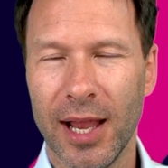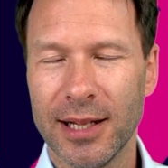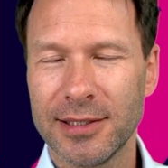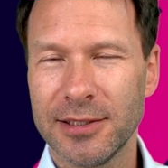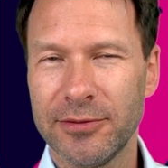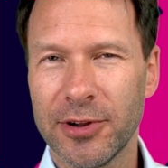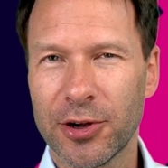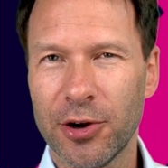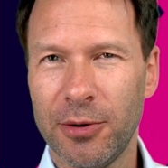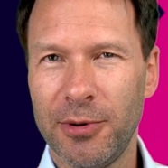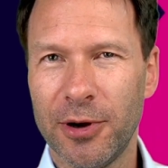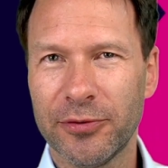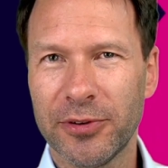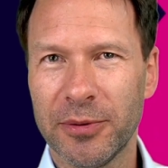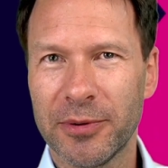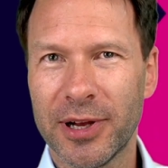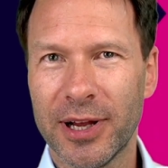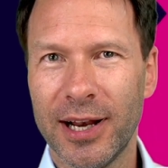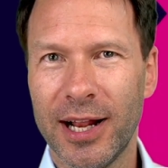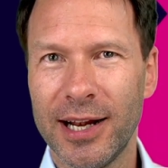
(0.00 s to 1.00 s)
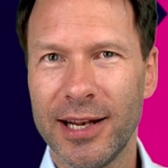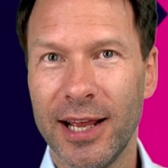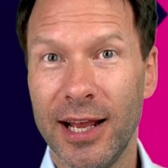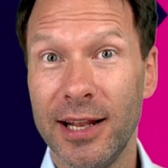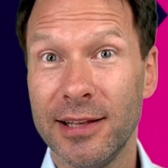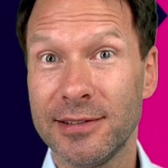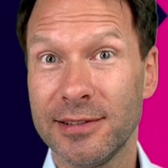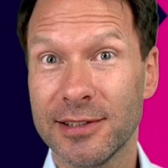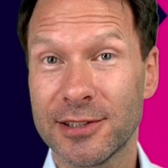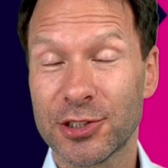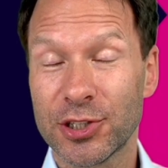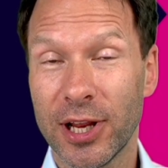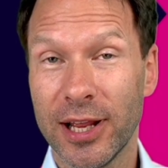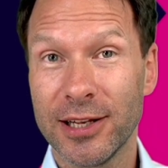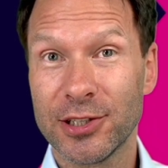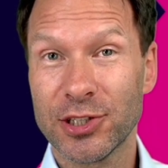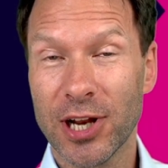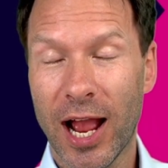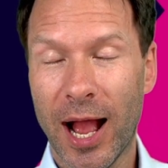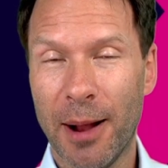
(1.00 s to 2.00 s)
Herzlich willkommen auf dem Kanal der LS
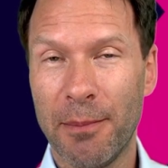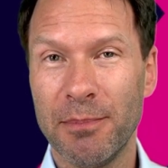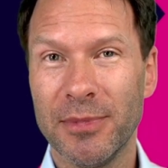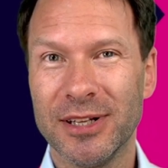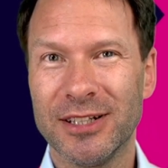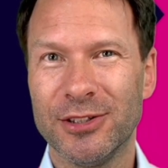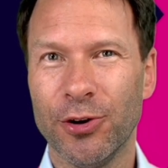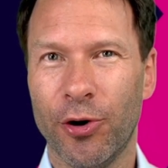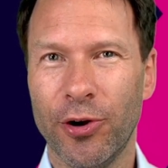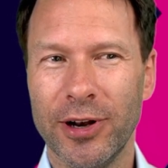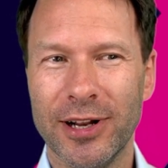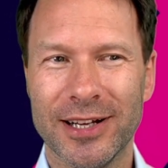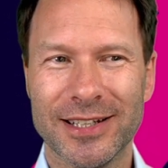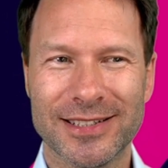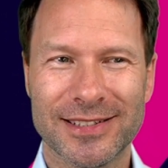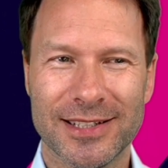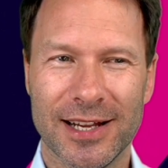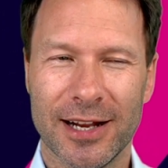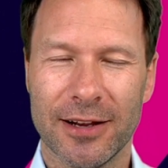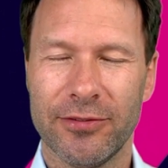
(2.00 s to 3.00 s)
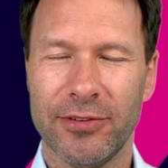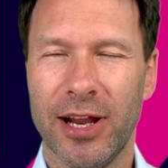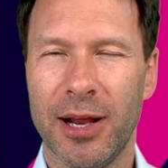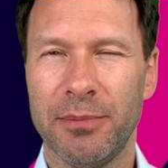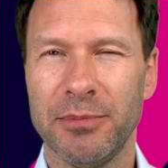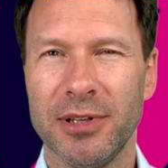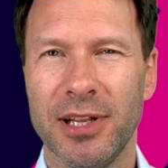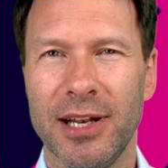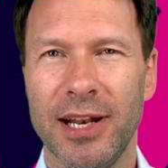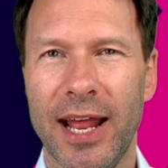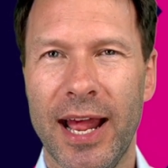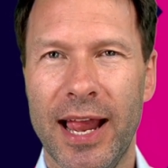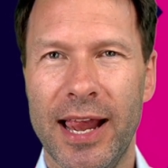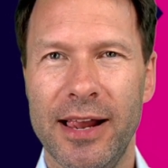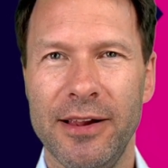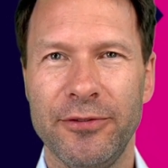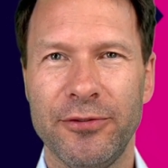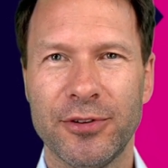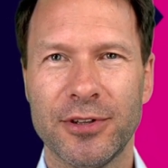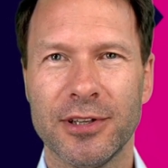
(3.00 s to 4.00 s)
Exchange am Donnerstag. Wir haben den
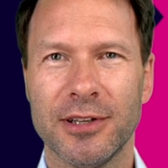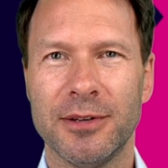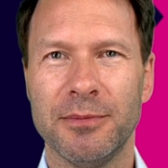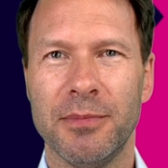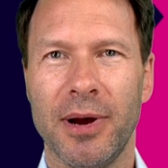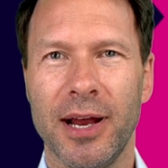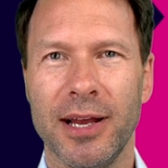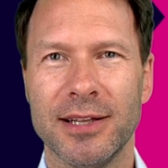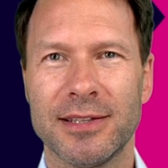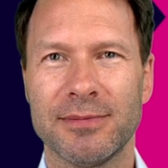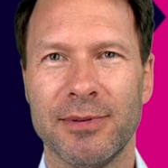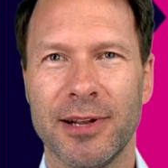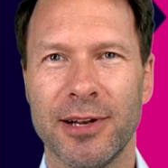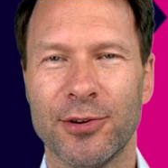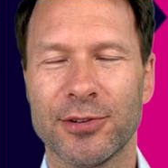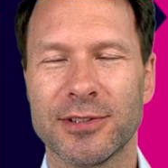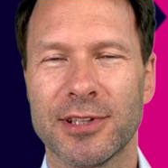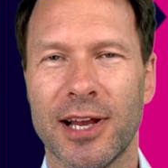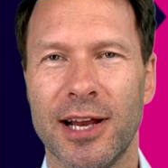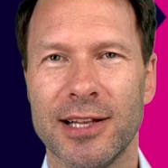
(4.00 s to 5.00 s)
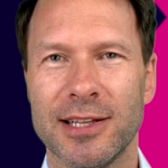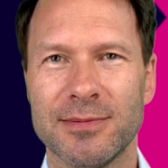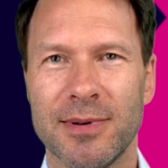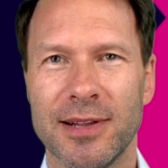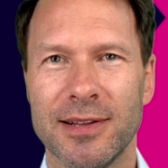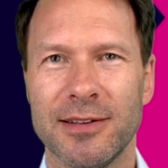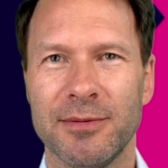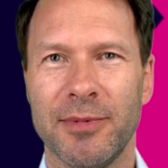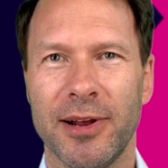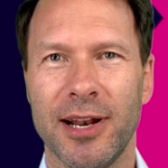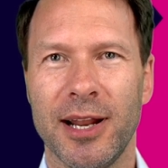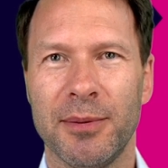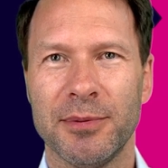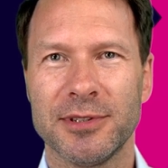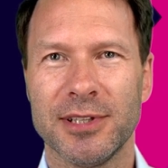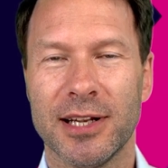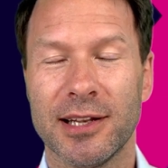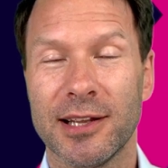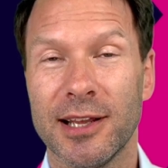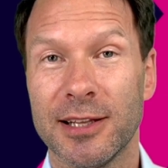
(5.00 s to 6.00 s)
11. Mai 2023. Mein Name
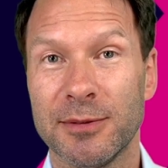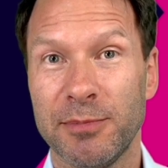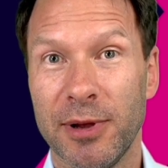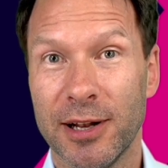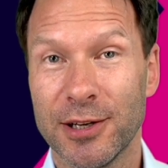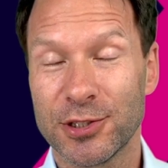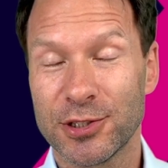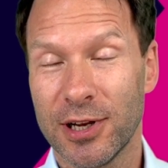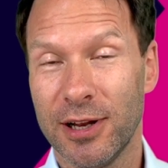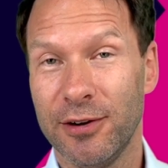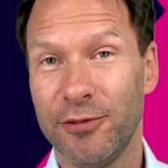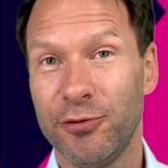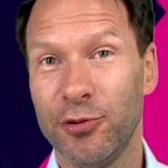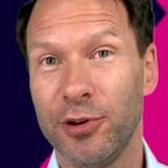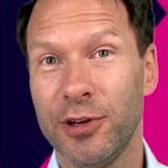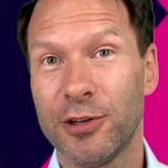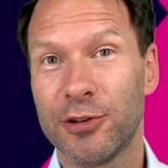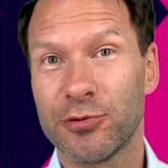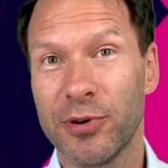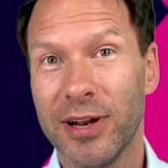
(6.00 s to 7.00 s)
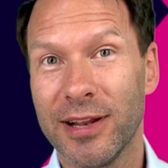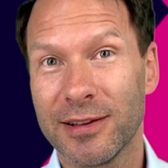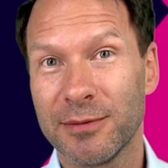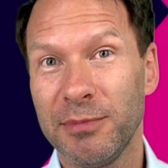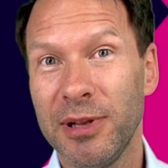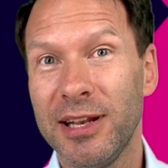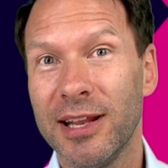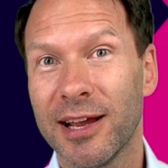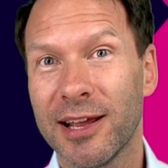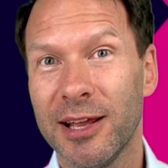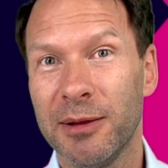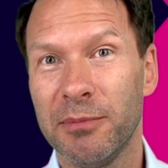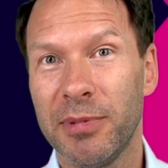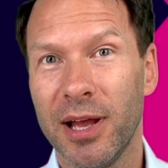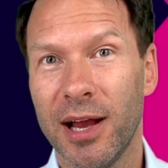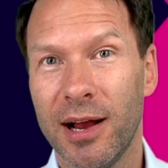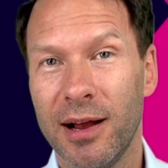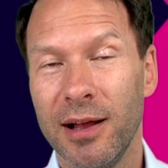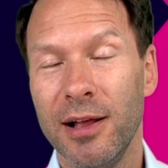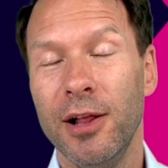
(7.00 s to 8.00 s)
ist Andreas Bernstein für die Traders Media
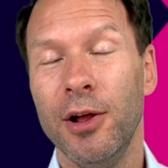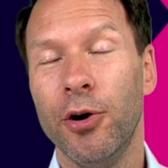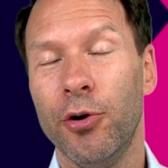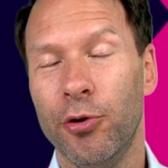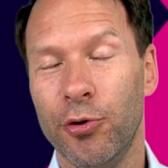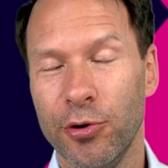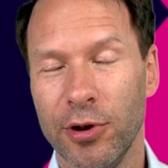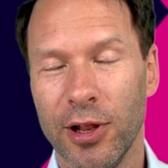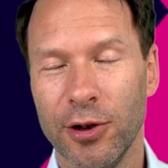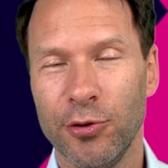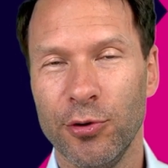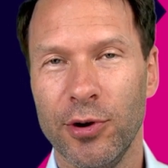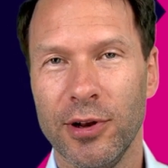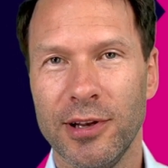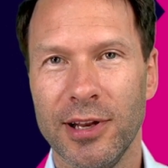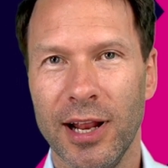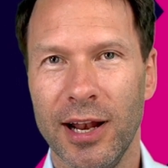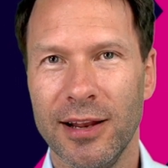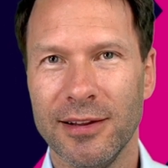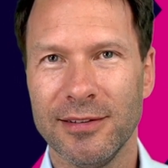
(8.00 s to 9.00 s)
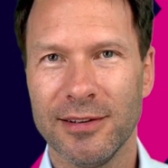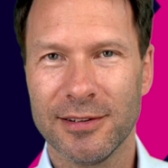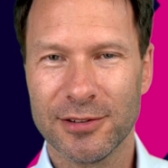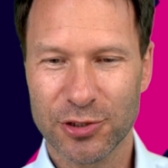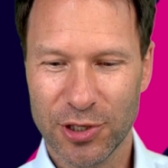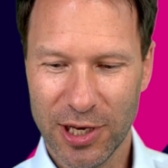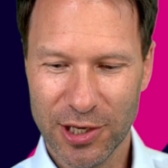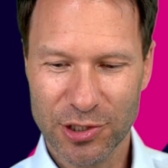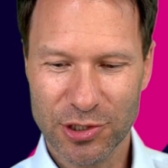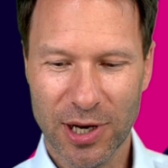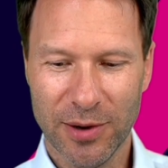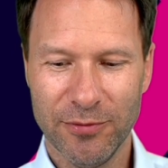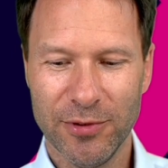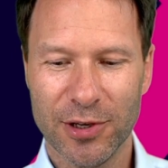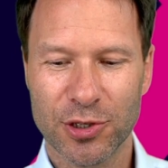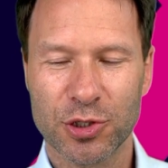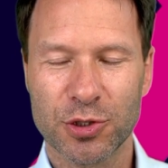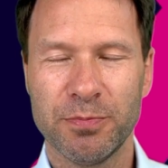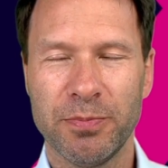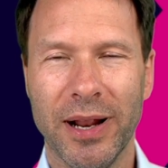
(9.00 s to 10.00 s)
GmbH und natürlich die LS Exchange haben
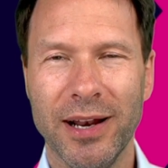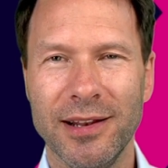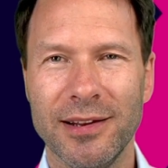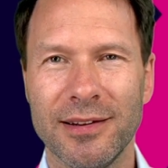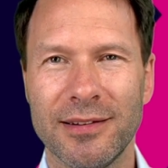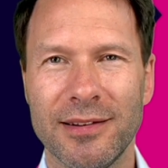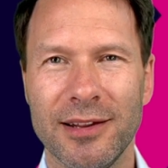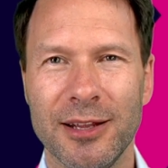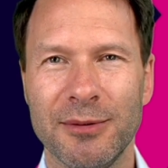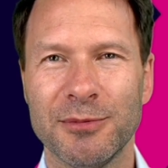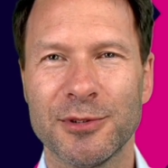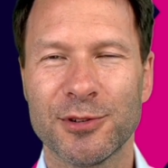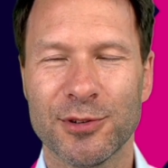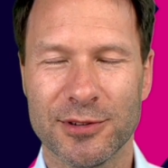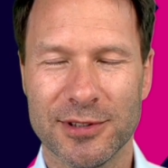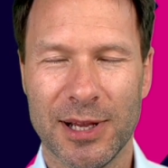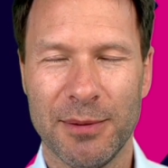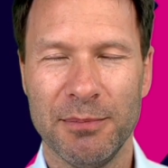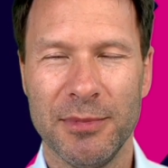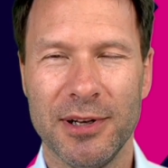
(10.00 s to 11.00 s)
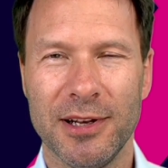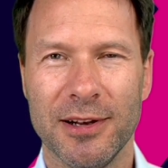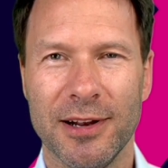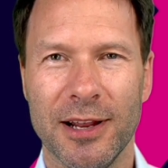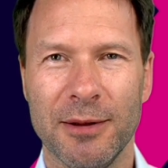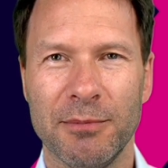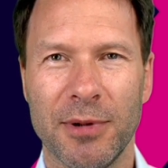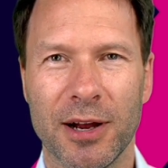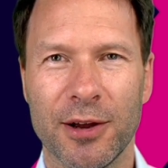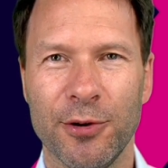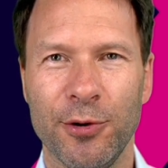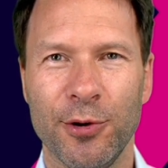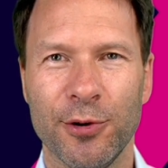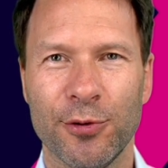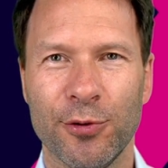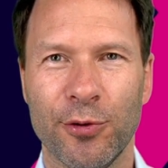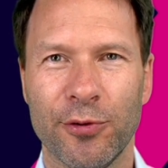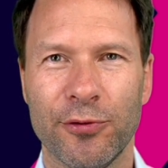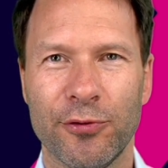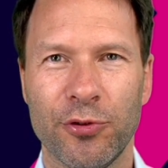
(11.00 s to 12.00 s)
wir spannende Themen zusammen mit dem Ingmar
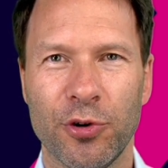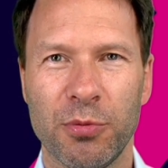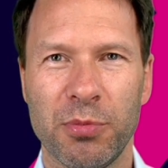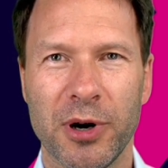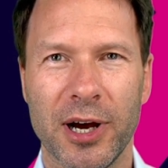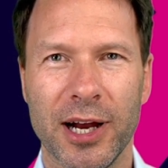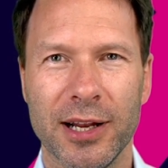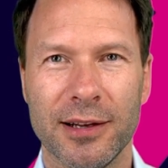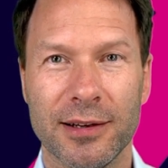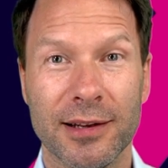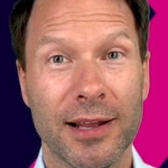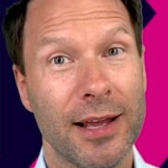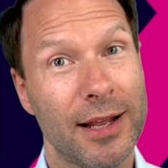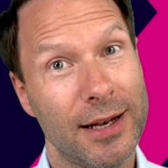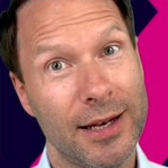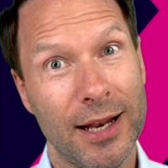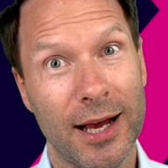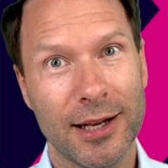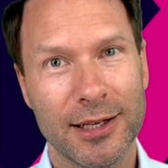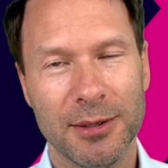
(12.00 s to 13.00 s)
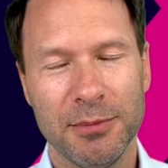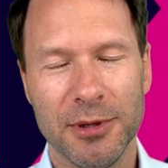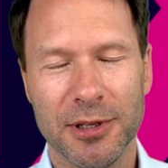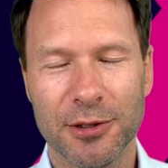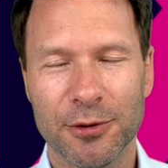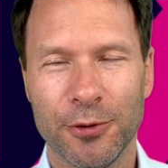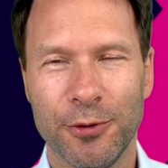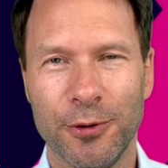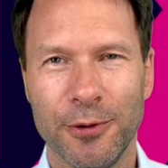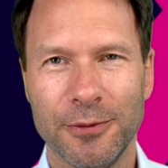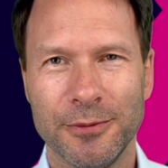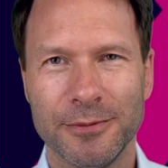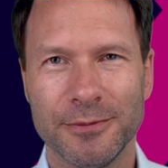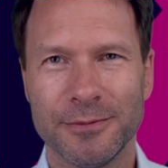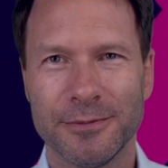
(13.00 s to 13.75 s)
Königshofen vorbereitet nach dem Intro.